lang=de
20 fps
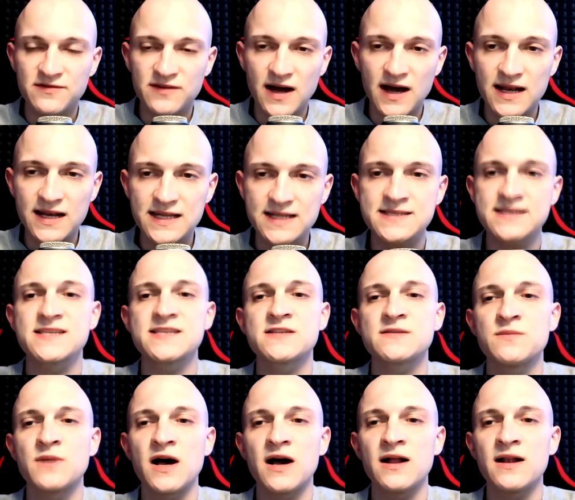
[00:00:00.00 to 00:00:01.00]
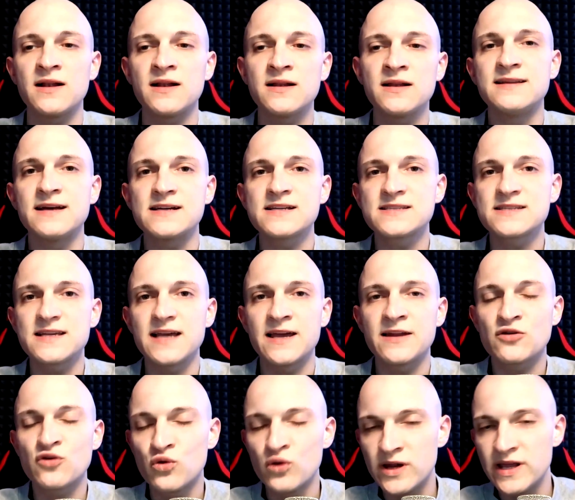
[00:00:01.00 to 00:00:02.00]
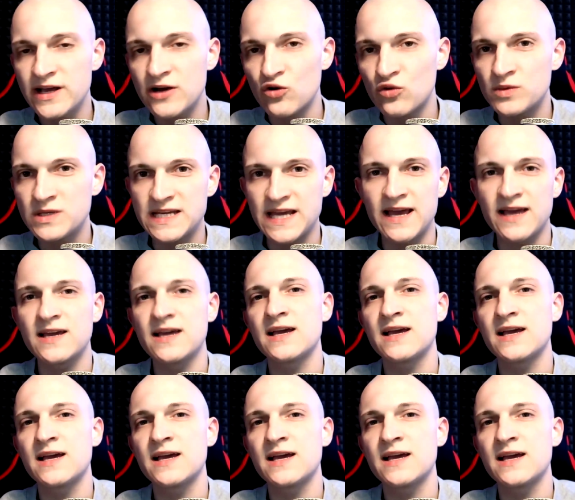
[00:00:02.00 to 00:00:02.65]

war letztes Mal, dass ein Kollege um die Ecke